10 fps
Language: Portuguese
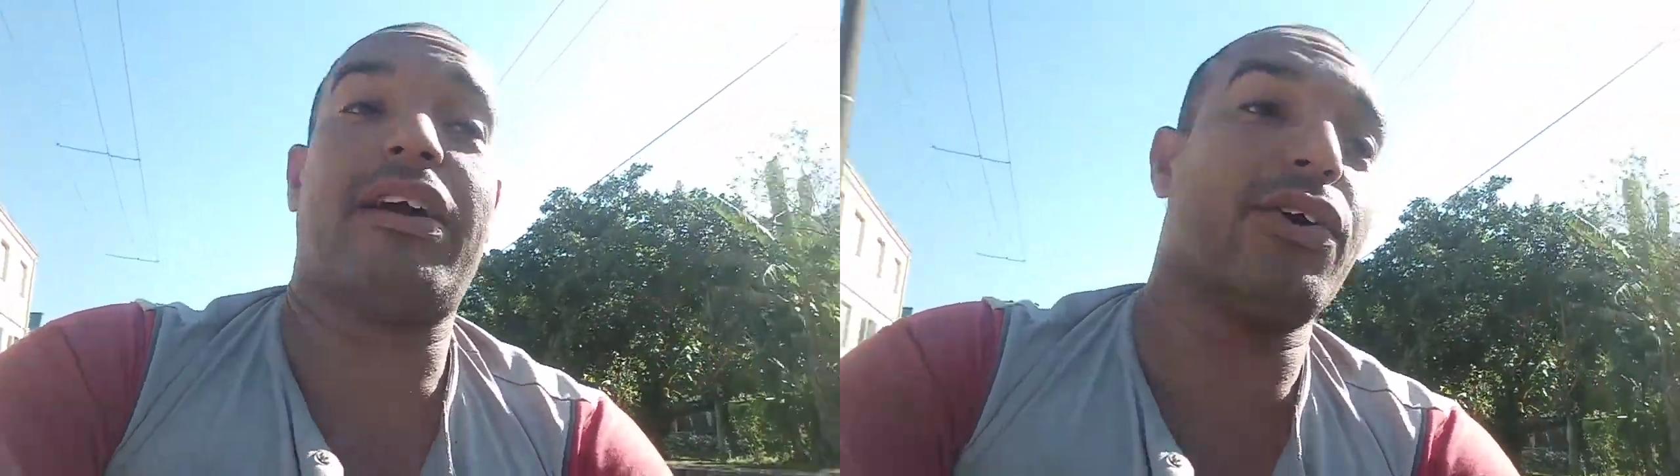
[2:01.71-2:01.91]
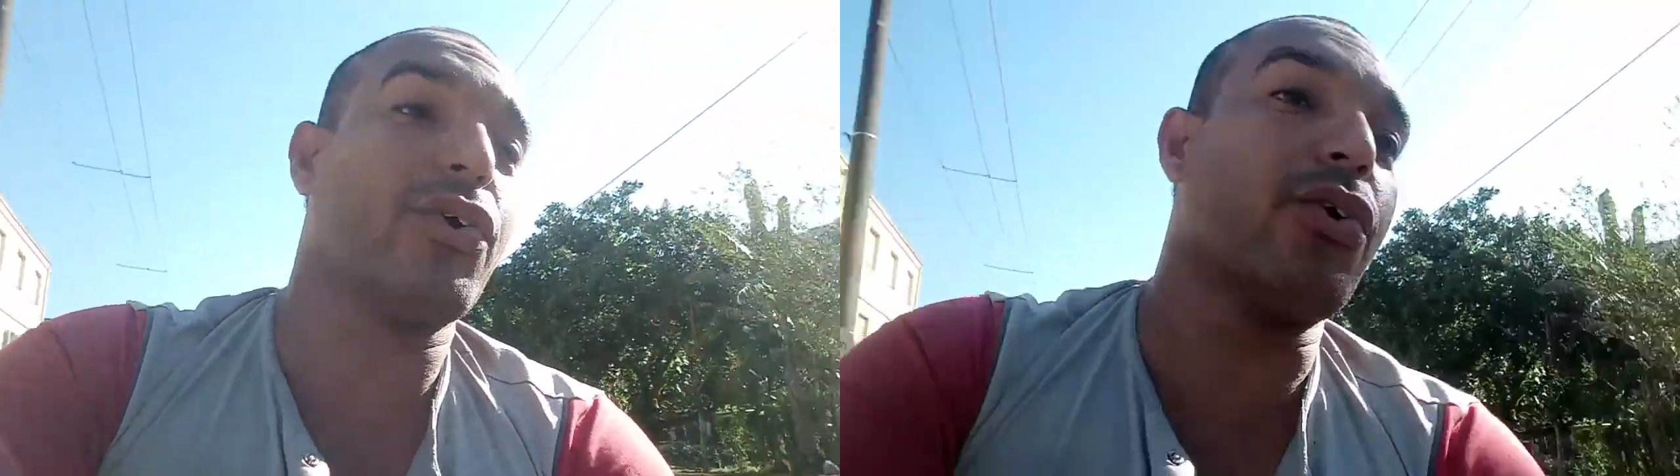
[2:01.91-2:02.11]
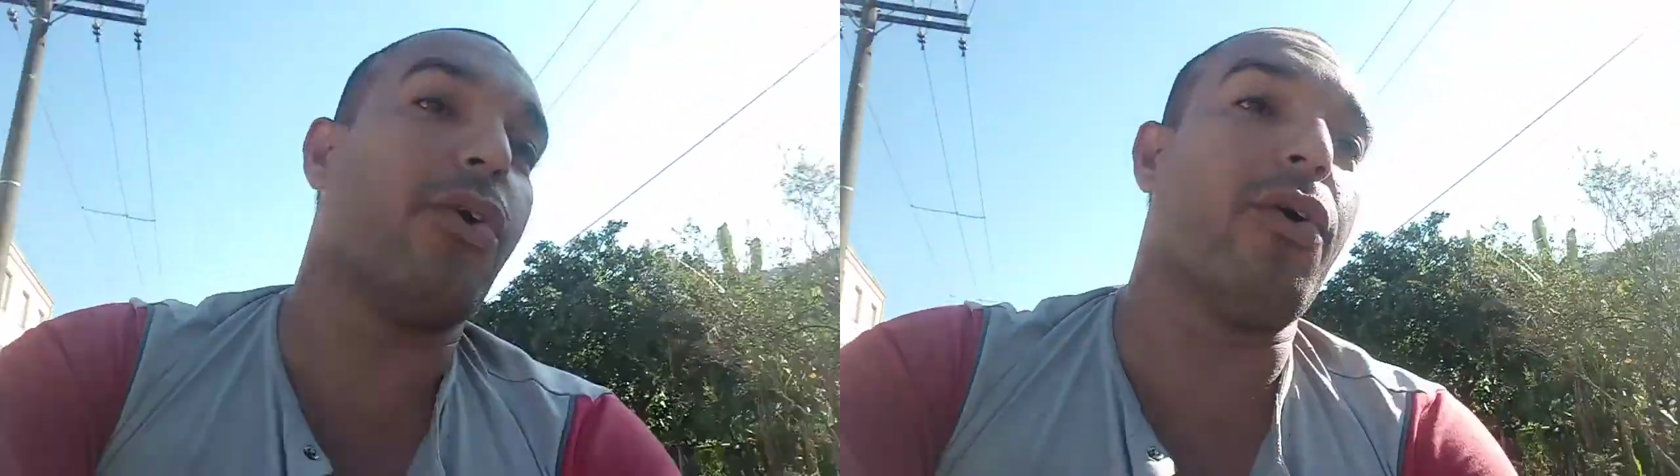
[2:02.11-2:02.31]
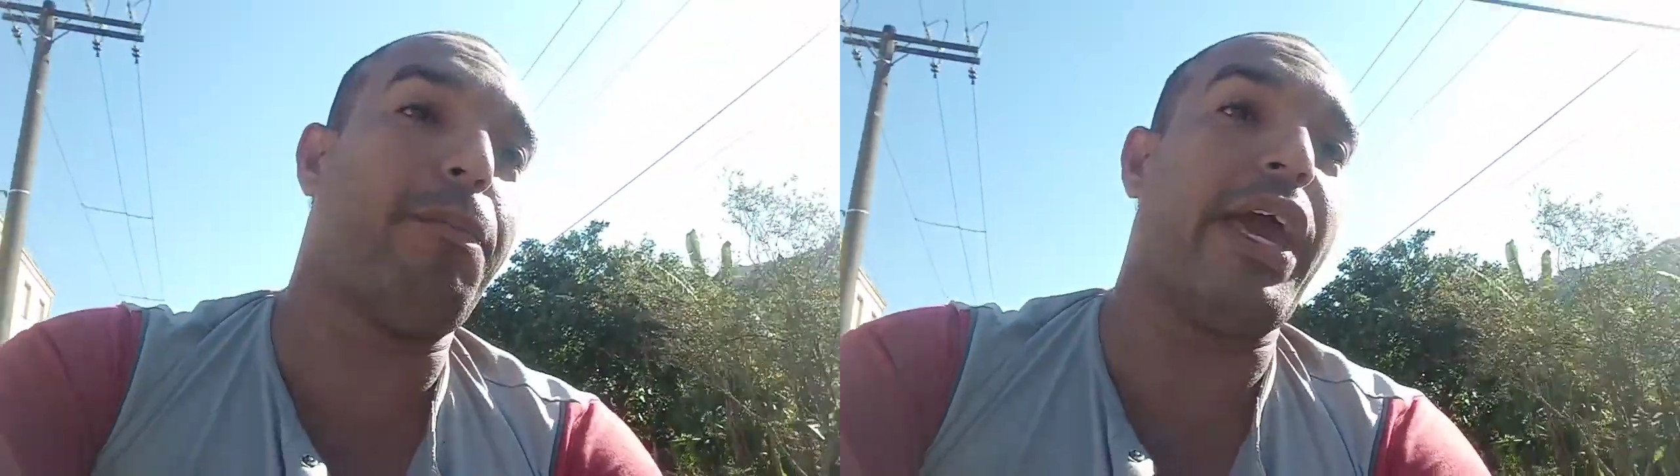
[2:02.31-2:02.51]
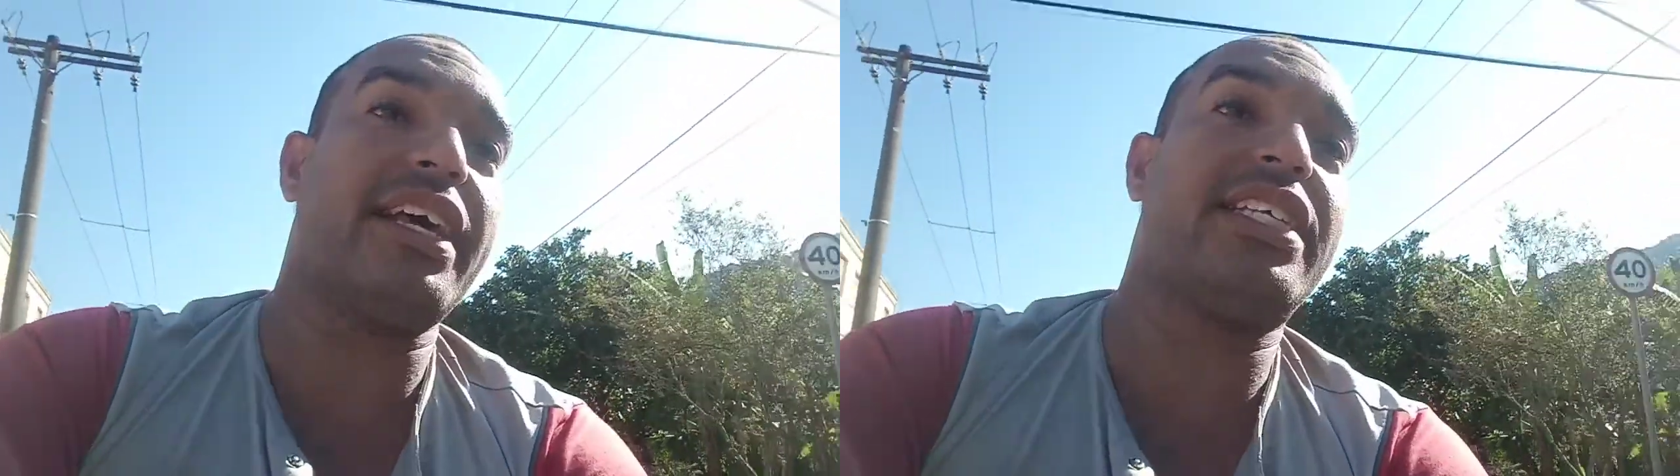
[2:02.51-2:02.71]
o
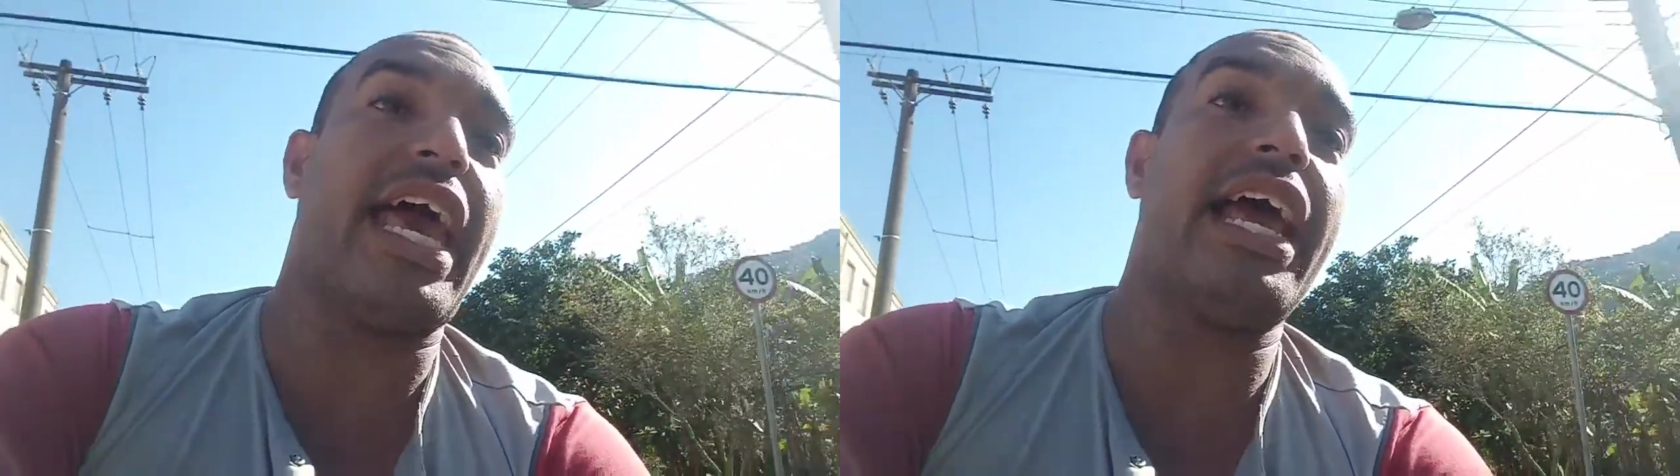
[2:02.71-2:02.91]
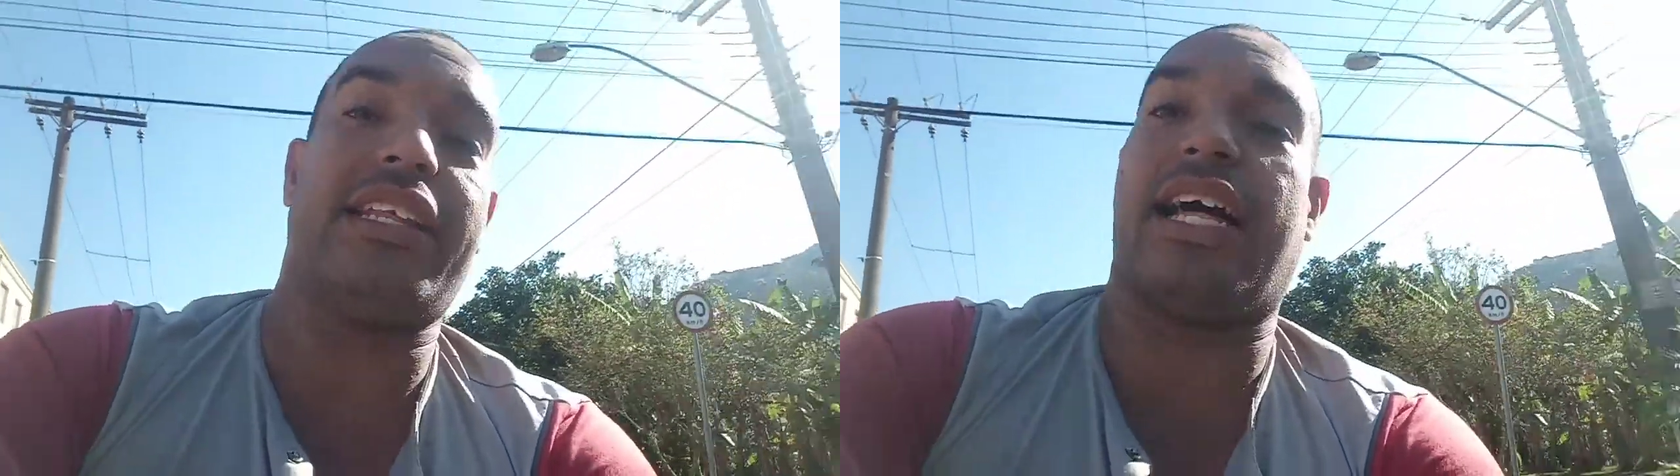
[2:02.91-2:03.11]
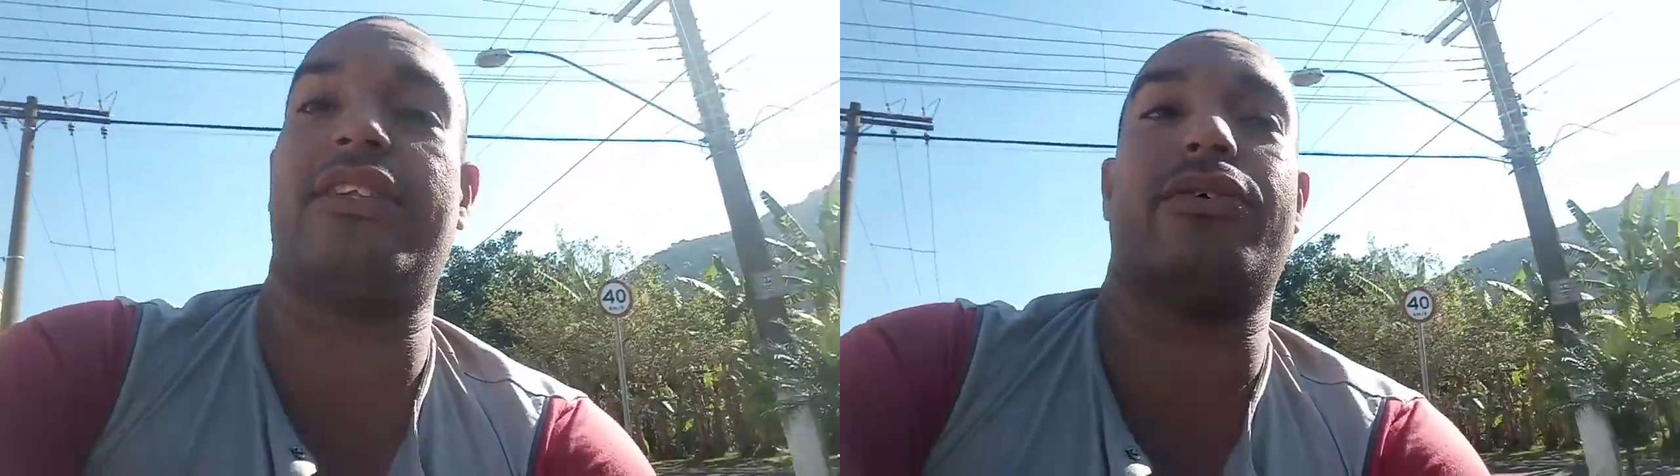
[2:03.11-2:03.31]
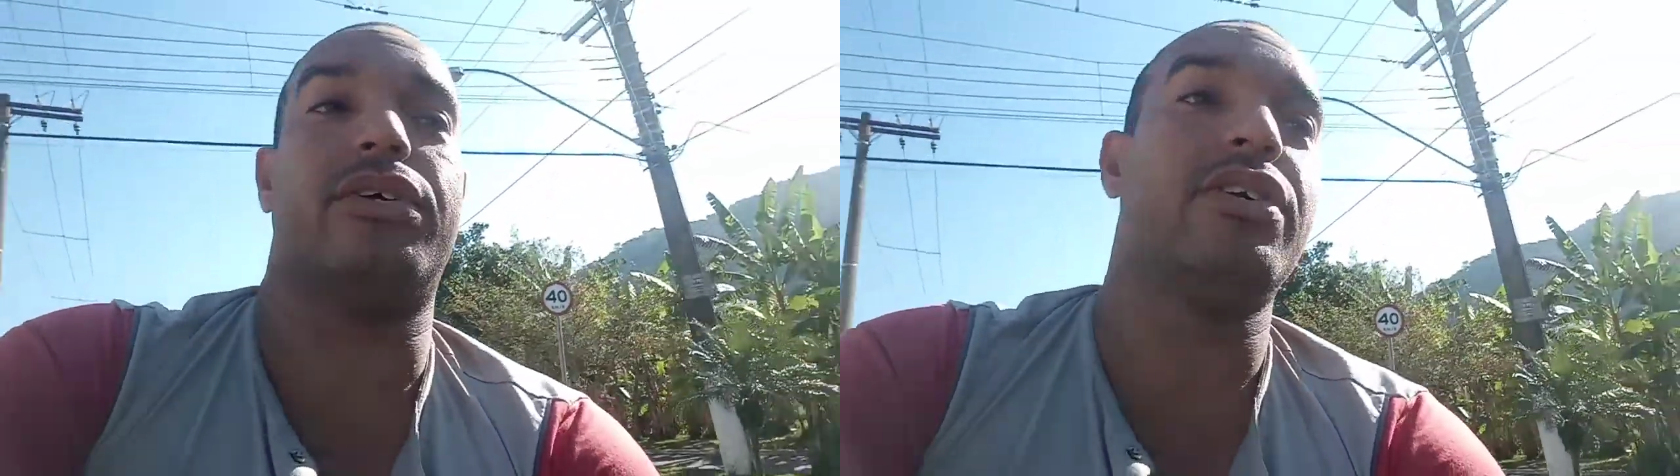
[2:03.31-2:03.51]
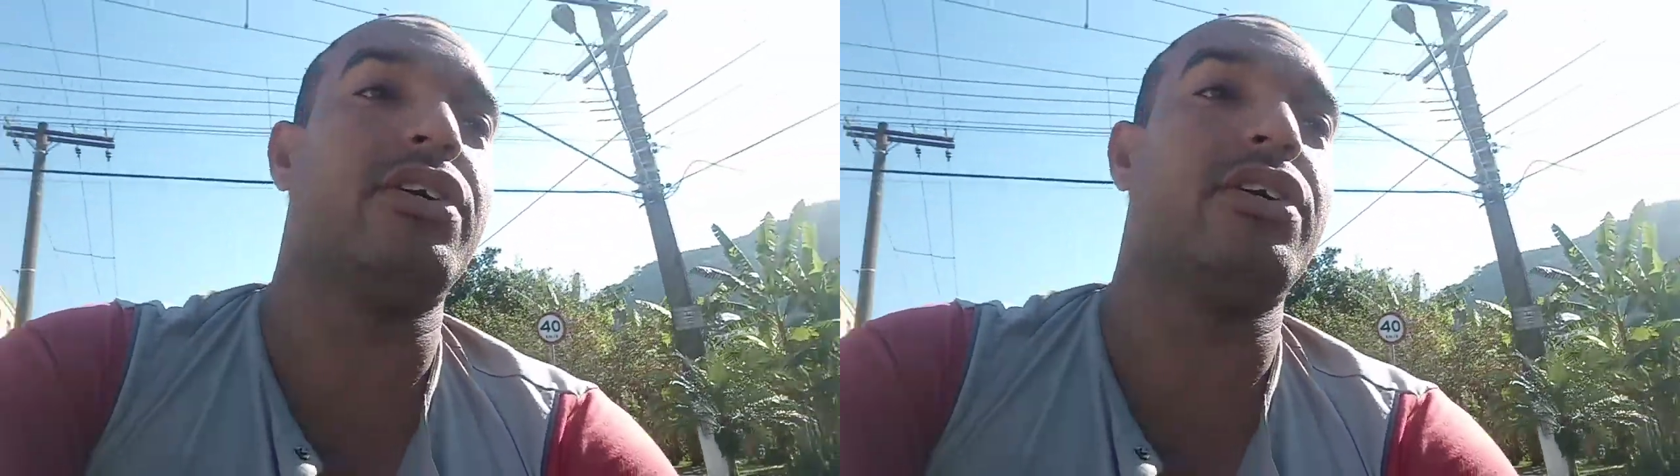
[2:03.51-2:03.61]
PSL lá do.